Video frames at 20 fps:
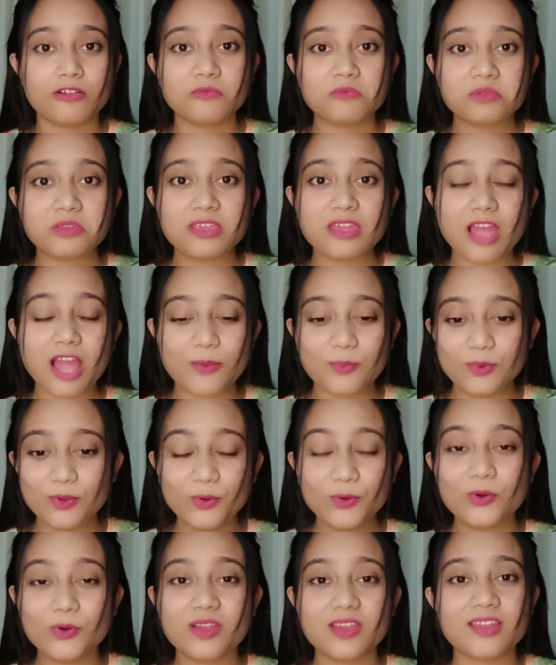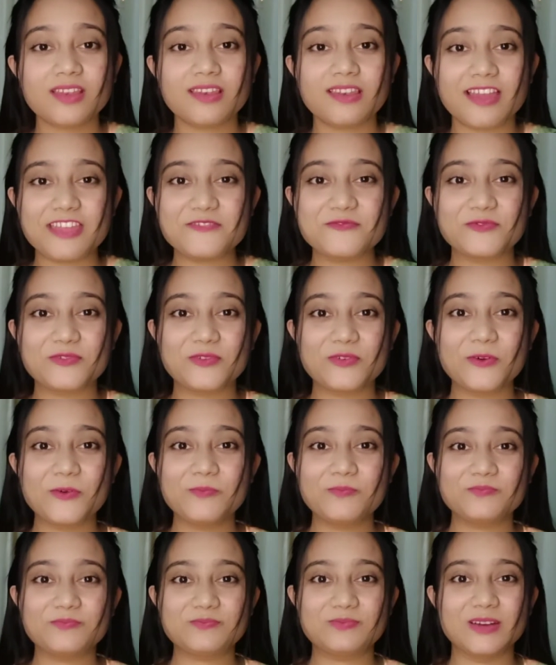कि आप लोगों के लाइफ को
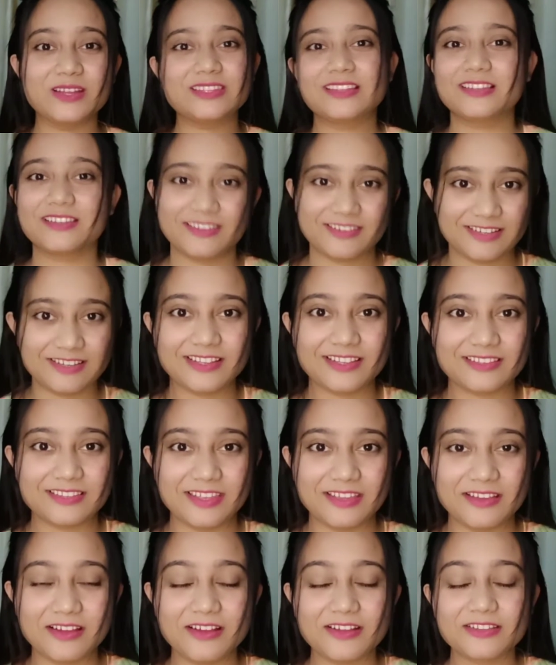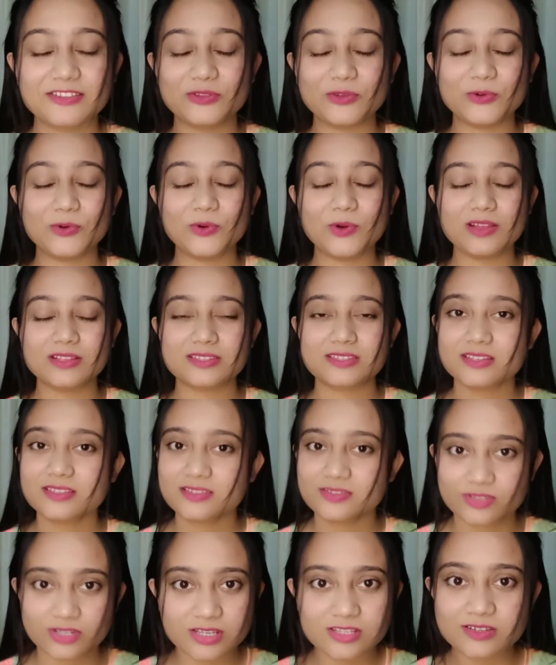बदल के रख देगा तो जस्ट
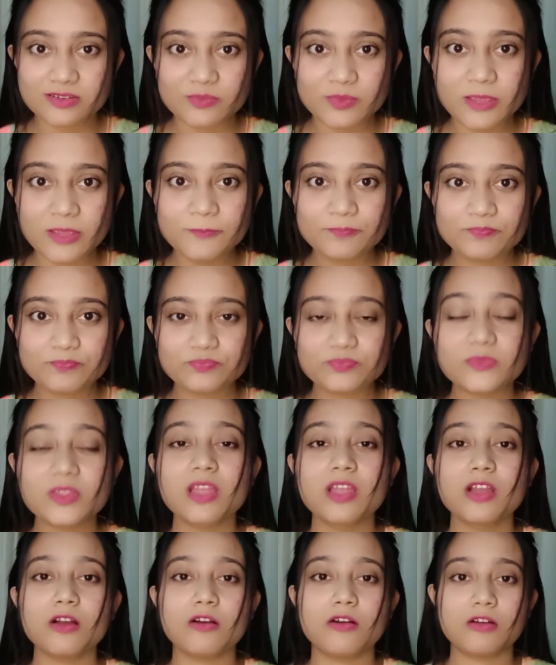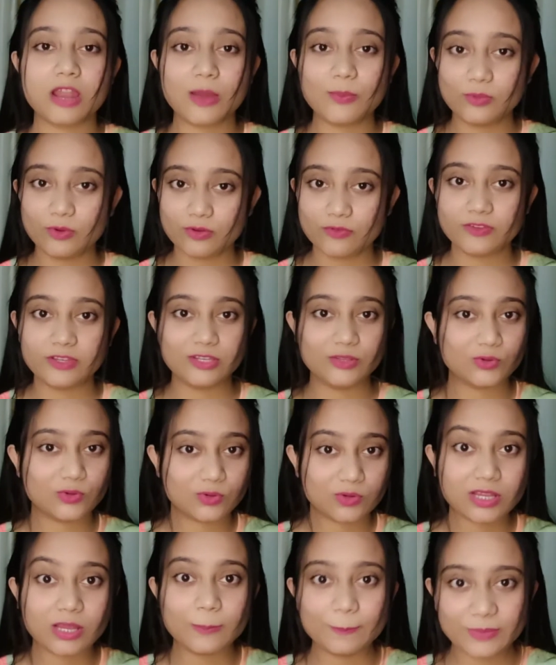ट्रस्ट मी और आप लोग वीडियो को
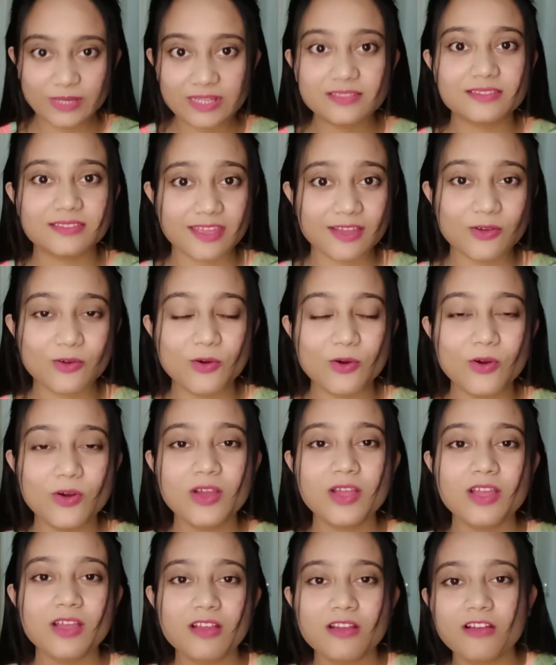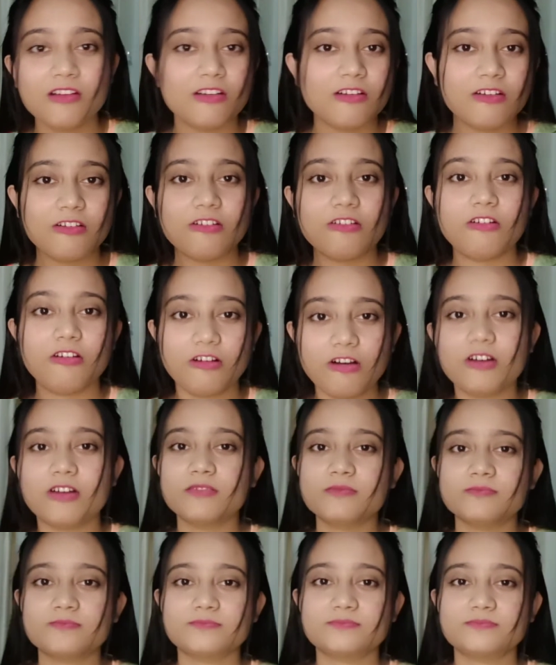कंप्लीट देखो और
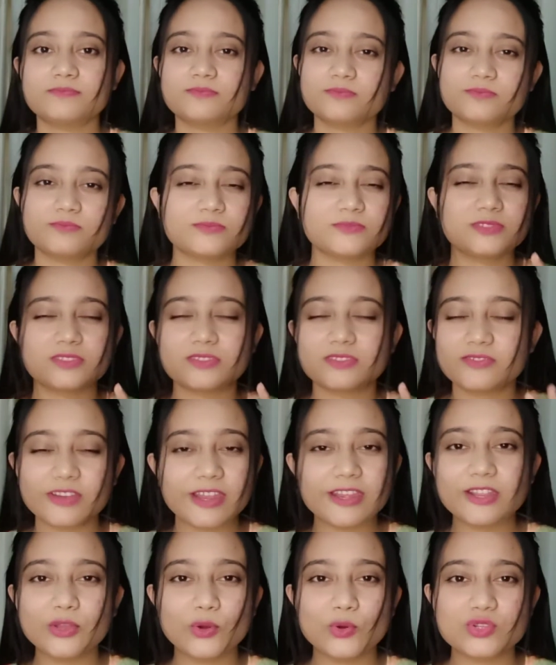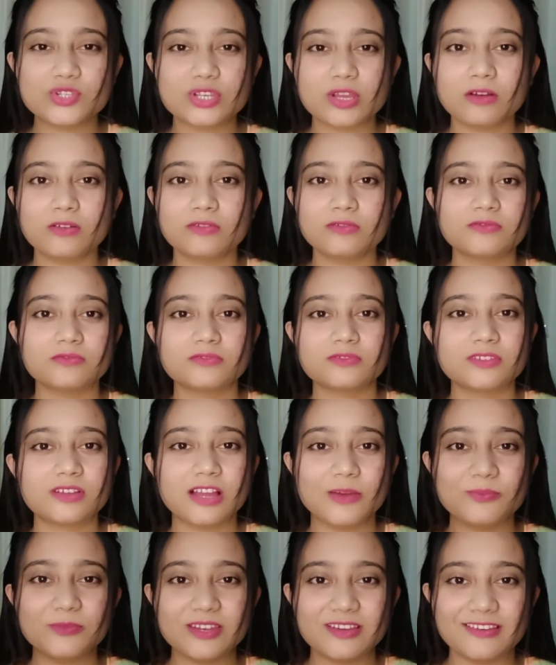रेडी हो जाओ
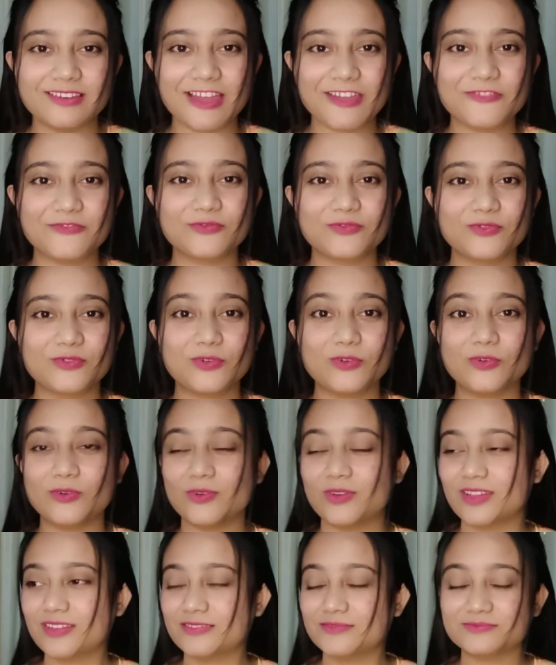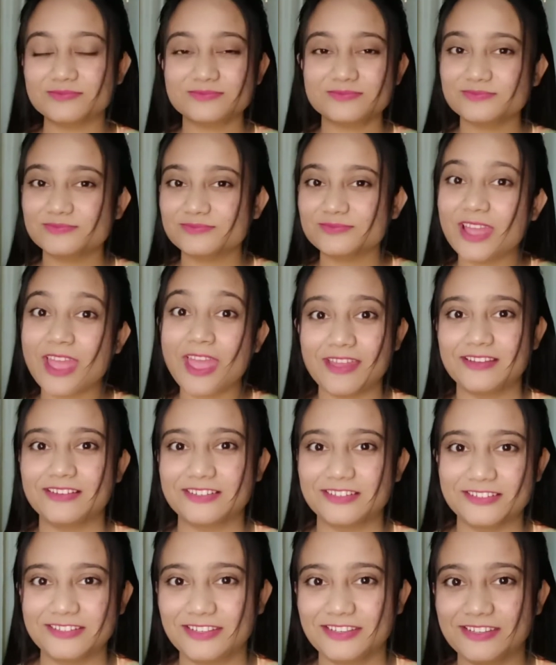अपने लाइफ को हैक
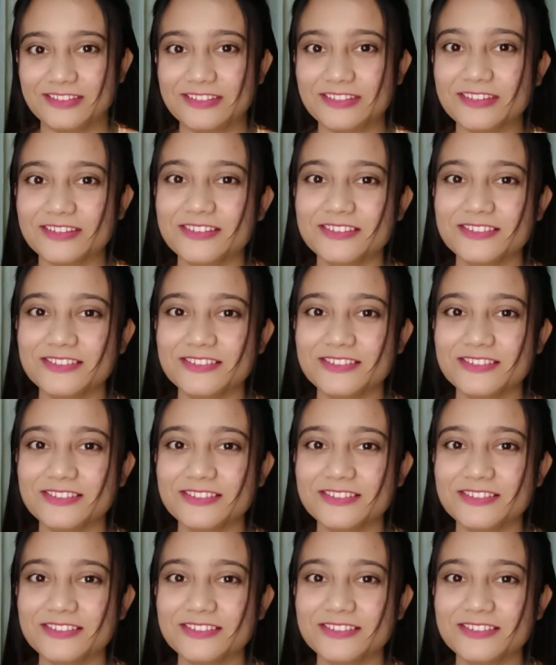करने के लिए